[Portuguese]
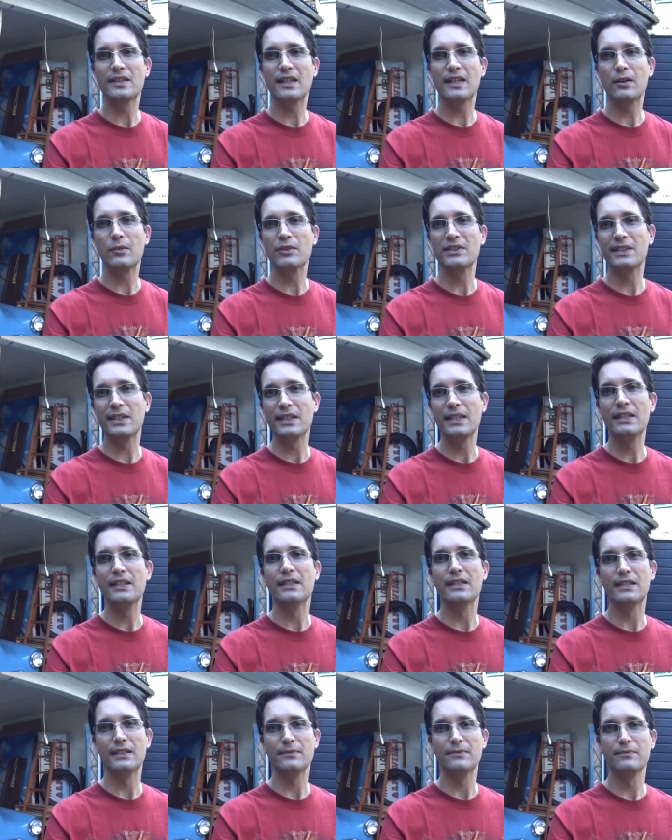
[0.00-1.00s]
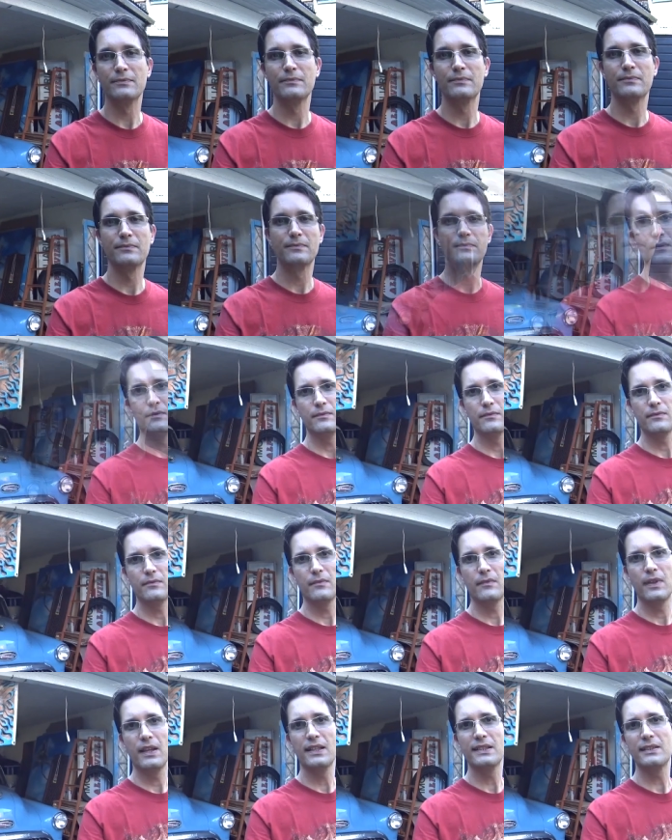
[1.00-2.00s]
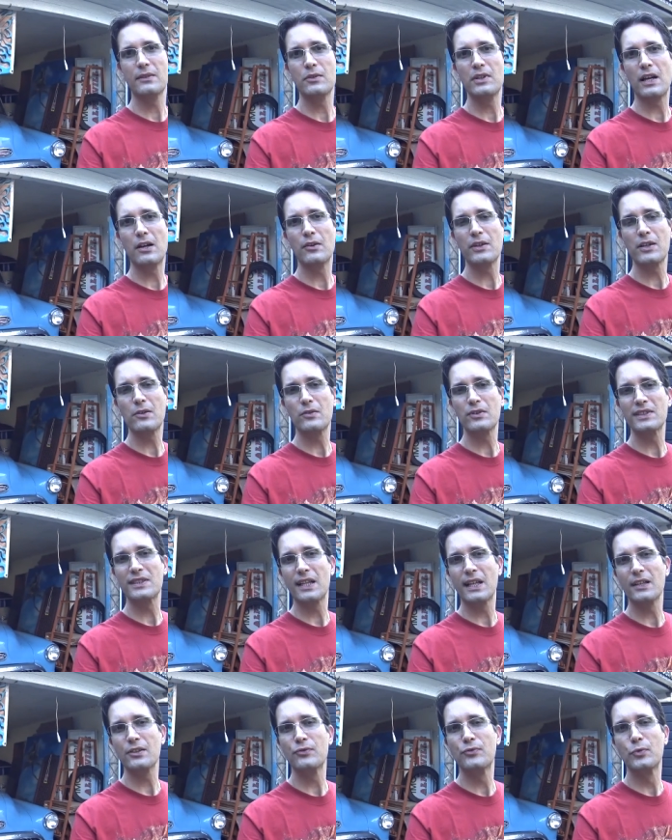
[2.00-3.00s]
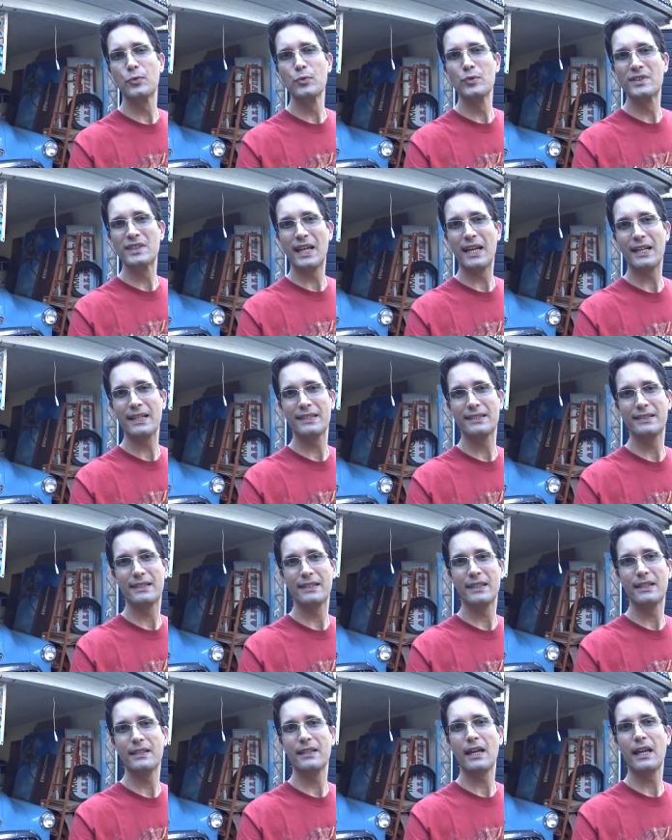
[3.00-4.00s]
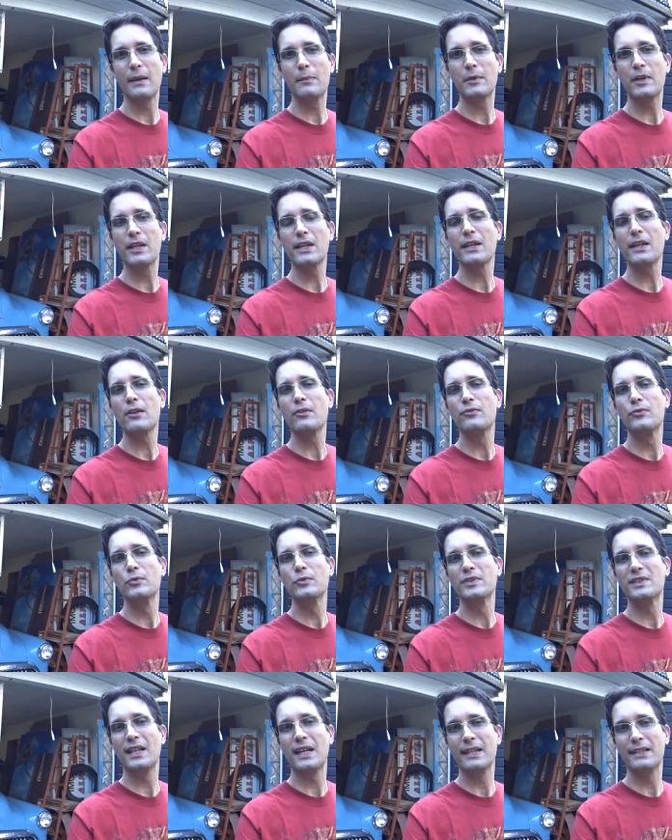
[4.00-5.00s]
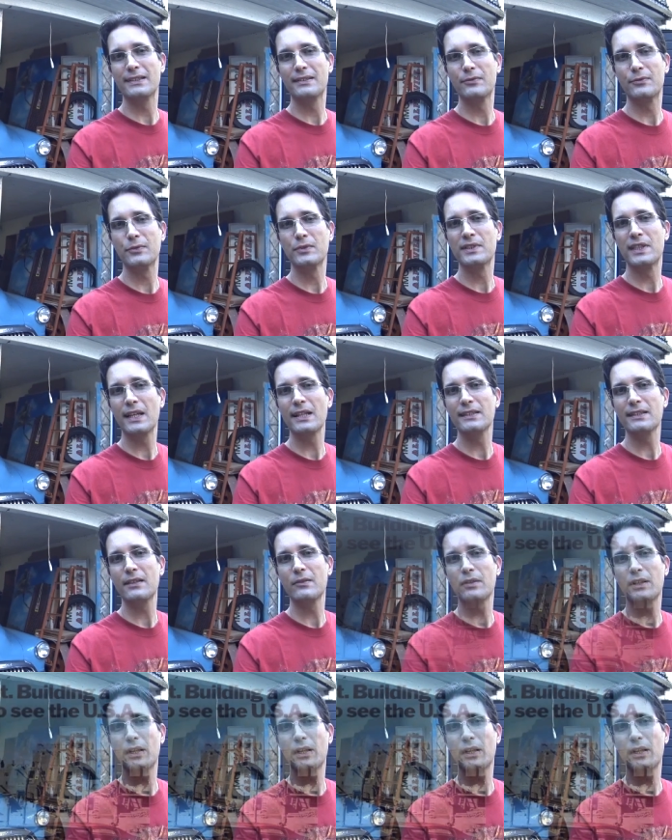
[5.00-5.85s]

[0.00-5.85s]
na carroceria, né? Esse é um carro que é considerado full size, né? Na época, o que era o full size? Full size era um